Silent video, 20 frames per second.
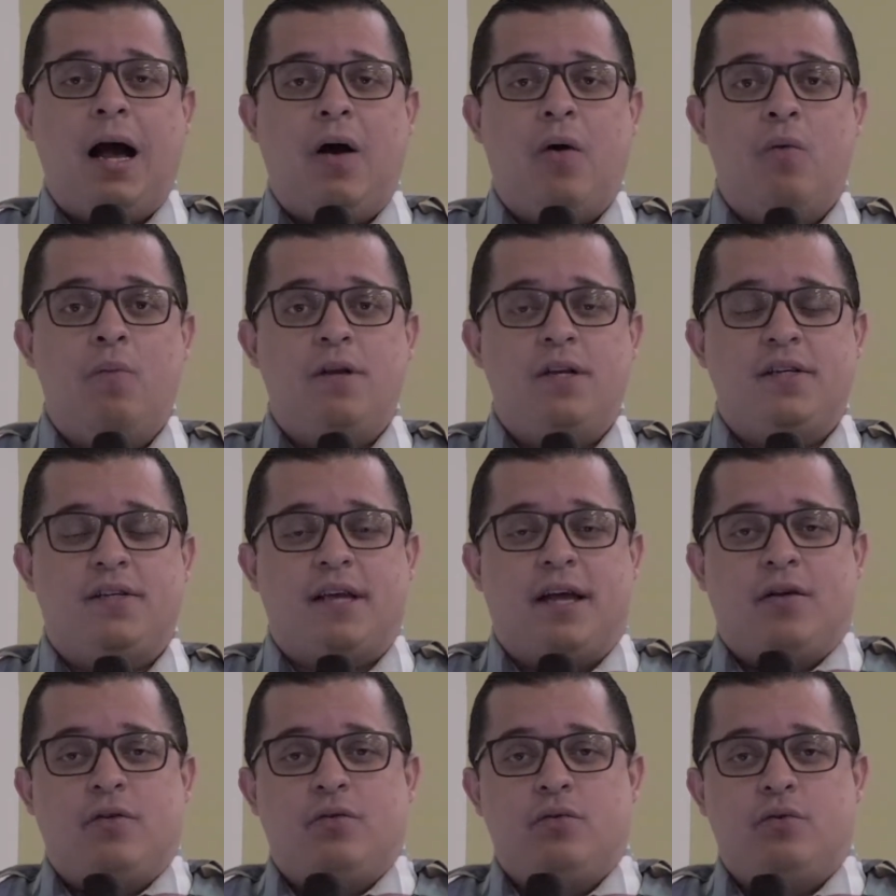o
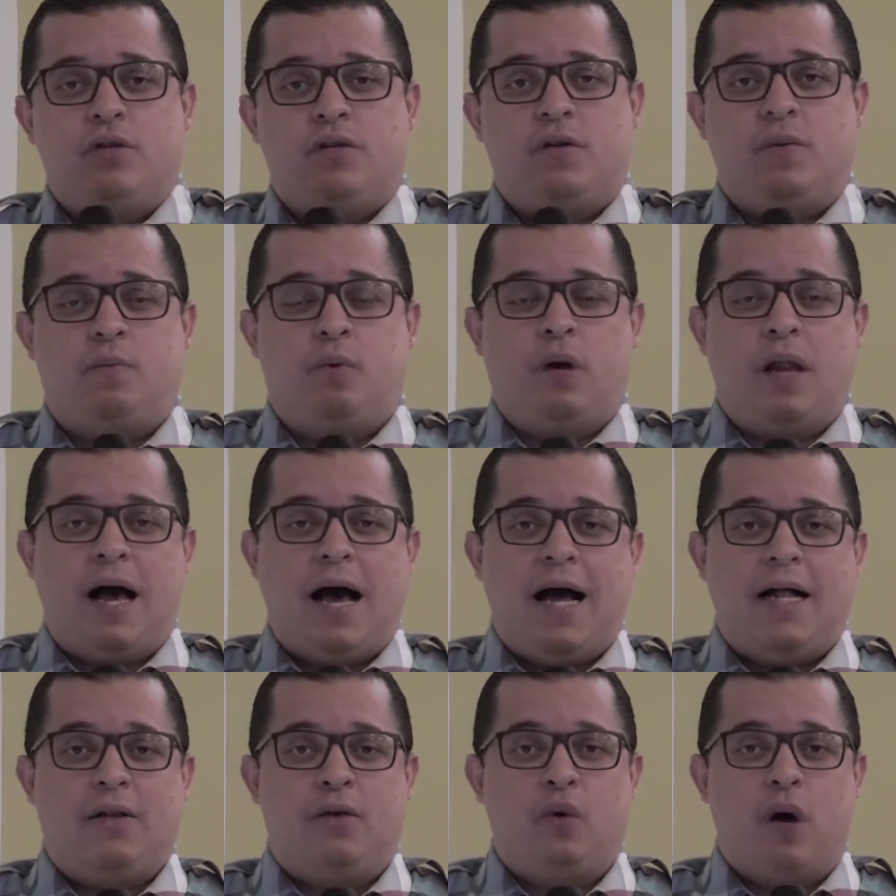ministério do
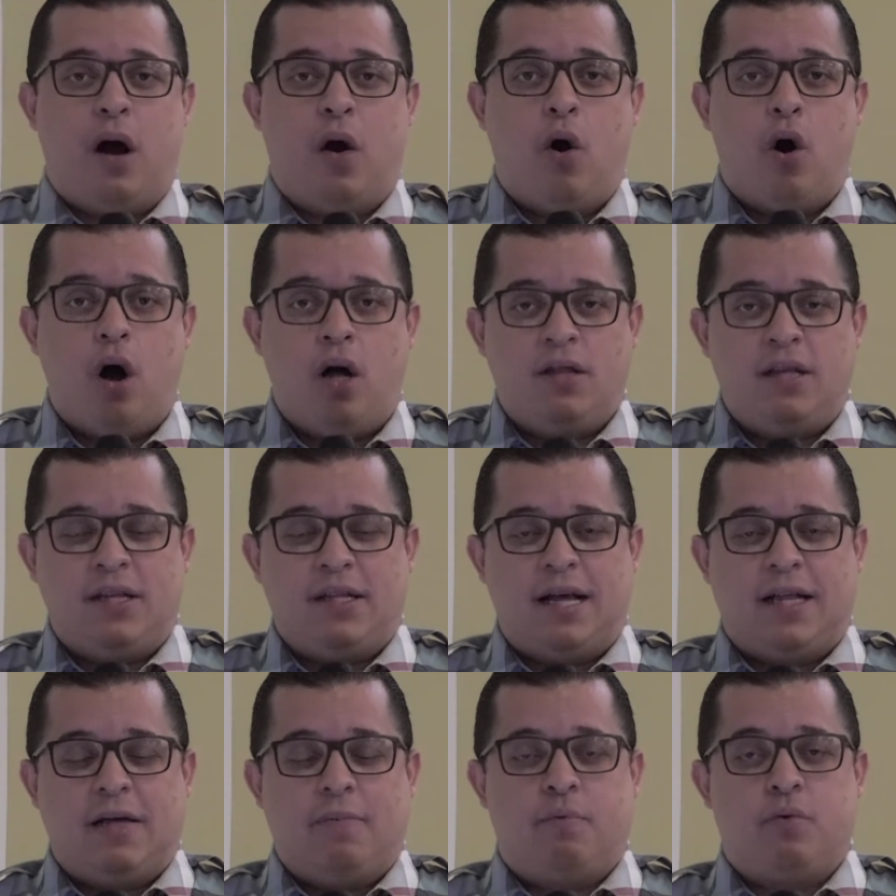discipulado, a ordem
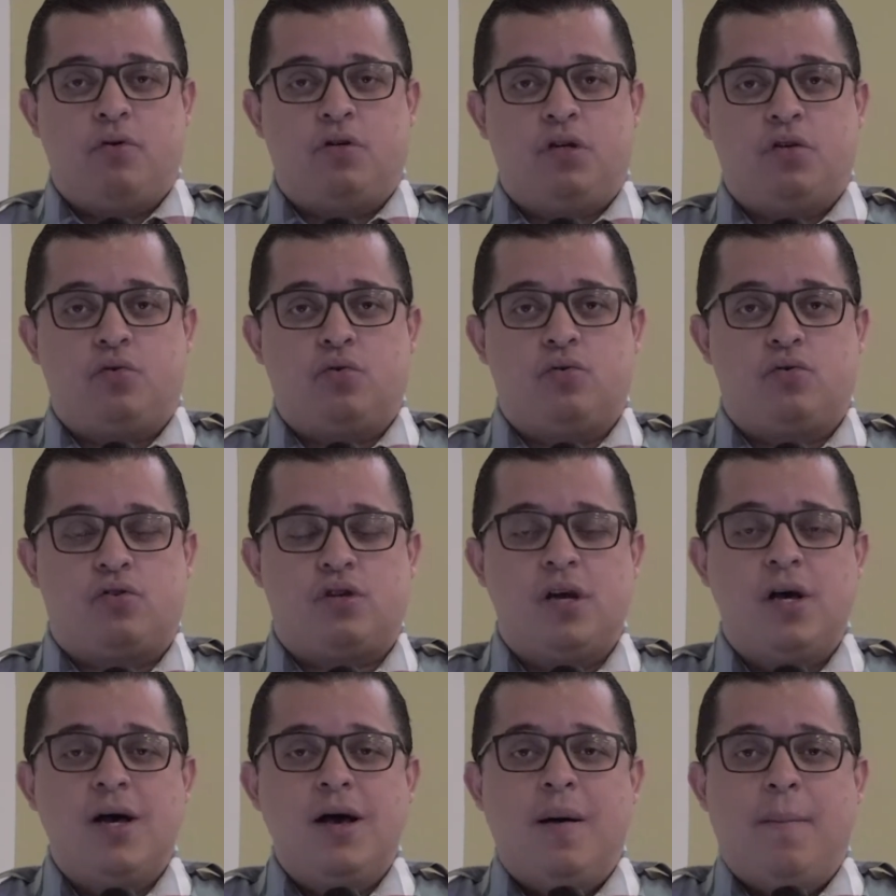dada por Jesus
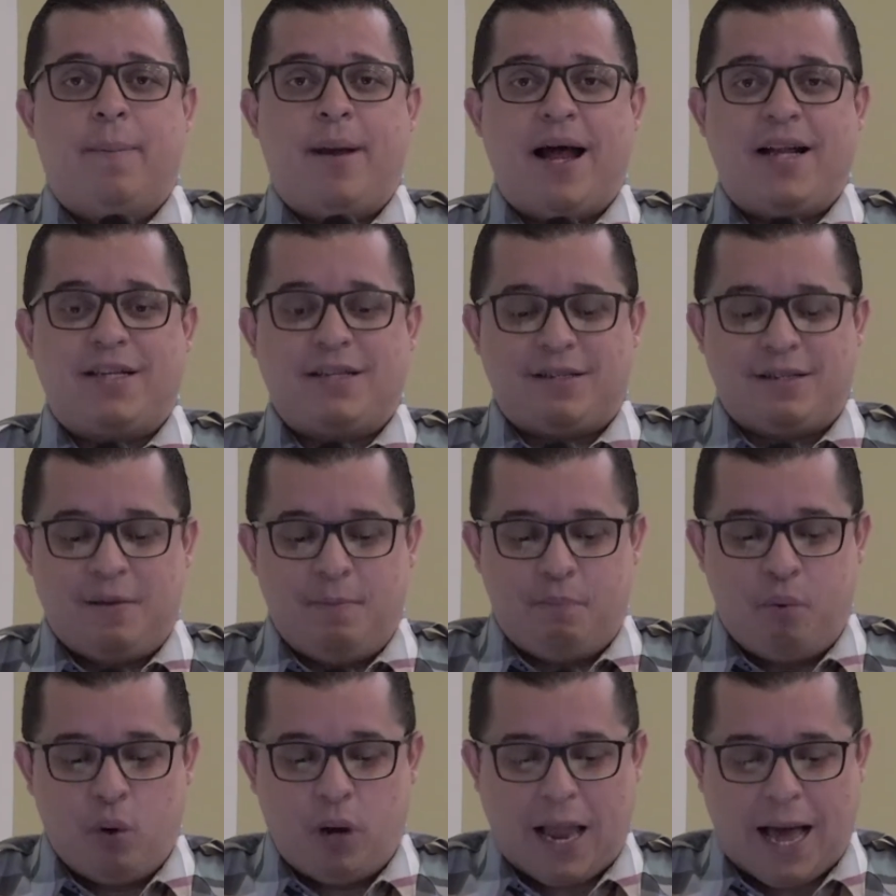para
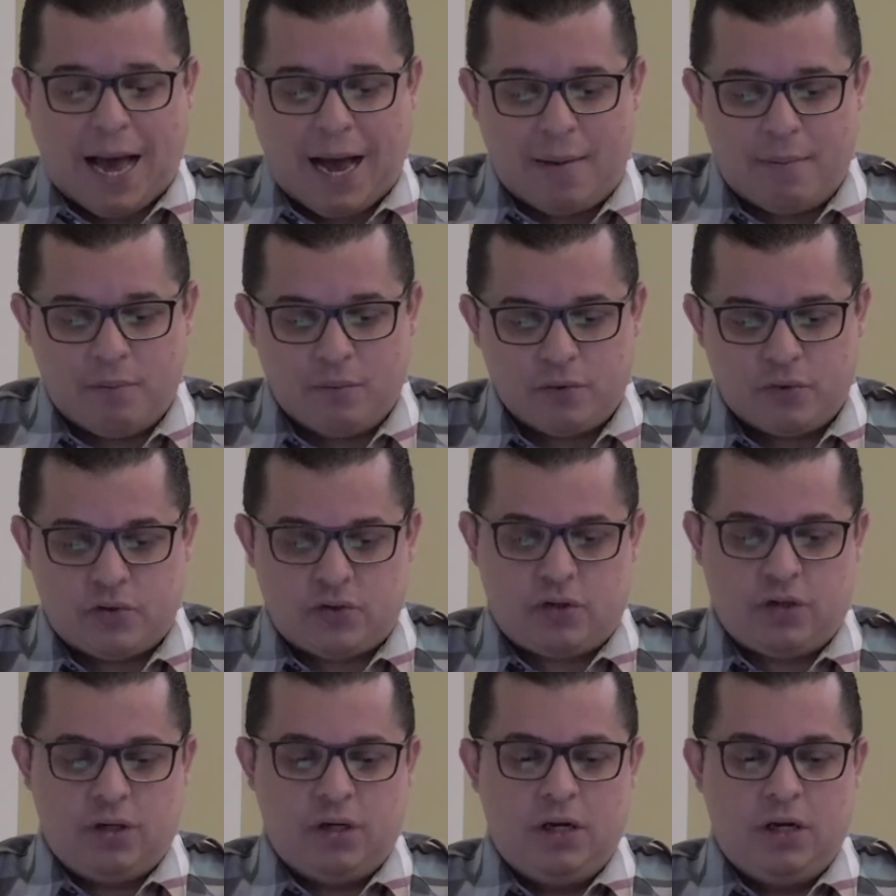discipularmos.